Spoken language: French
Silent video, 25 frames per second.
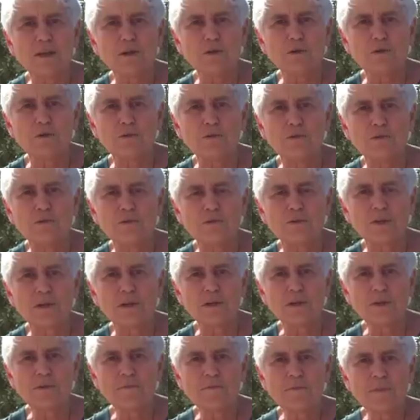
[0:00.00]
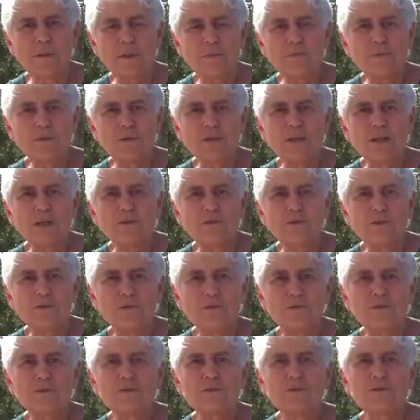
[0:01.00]
qui le couvre, peut-être
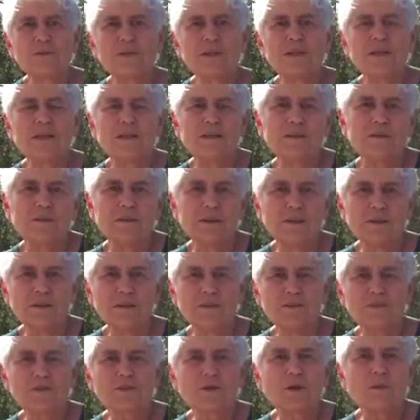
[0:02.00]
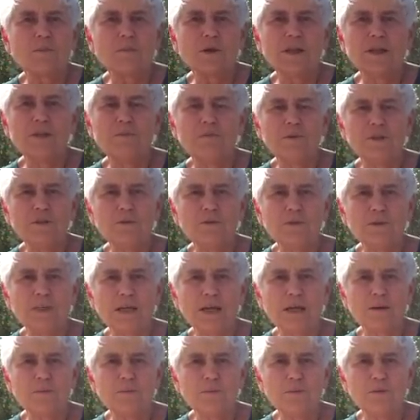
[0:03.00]
de ce qui semblait lui
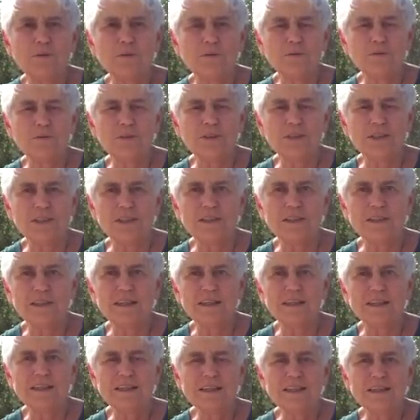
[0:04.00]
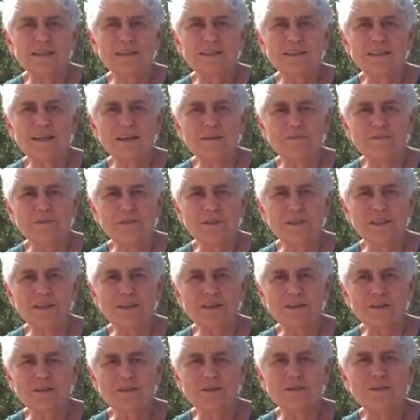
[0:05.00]
donner un peu de dignité. Cela veut
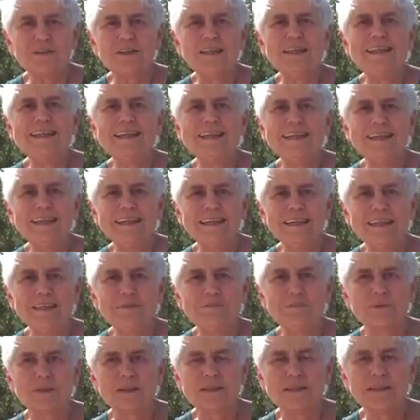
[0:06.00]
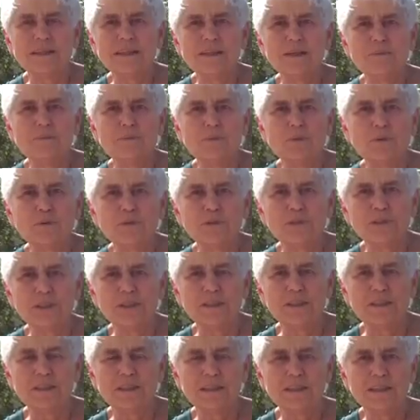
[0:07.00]
dire qu'il est libre, il
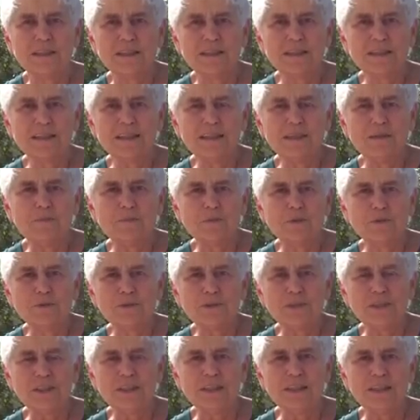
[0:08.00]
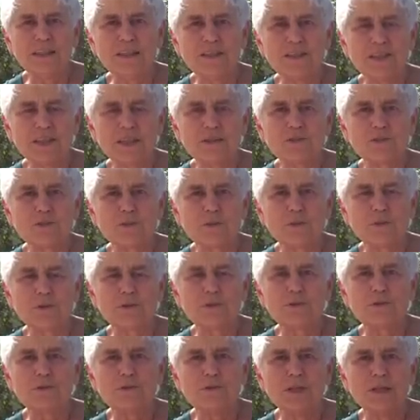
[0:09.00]
bondit, il bondit, il jette son
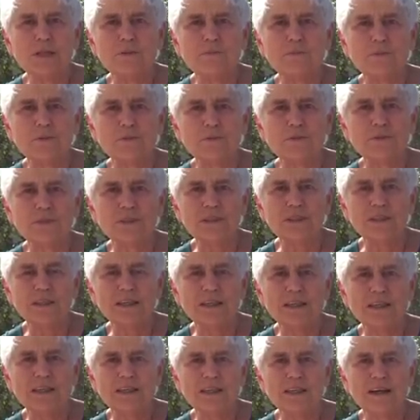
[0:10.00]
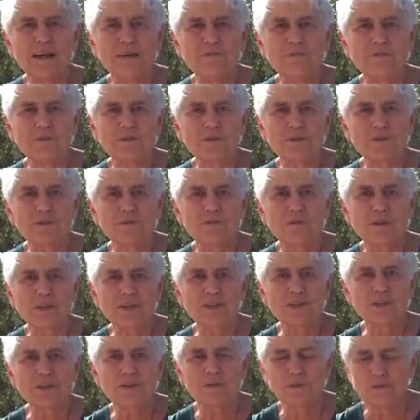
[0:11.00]
manteau, il bondit et il avance
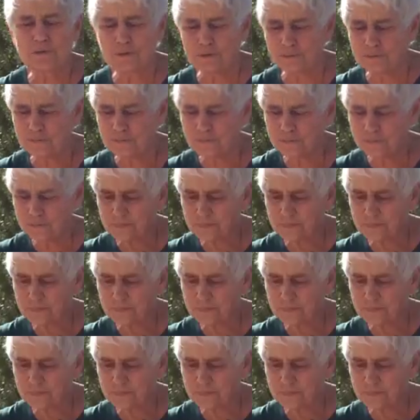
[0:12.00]
vers Jésus.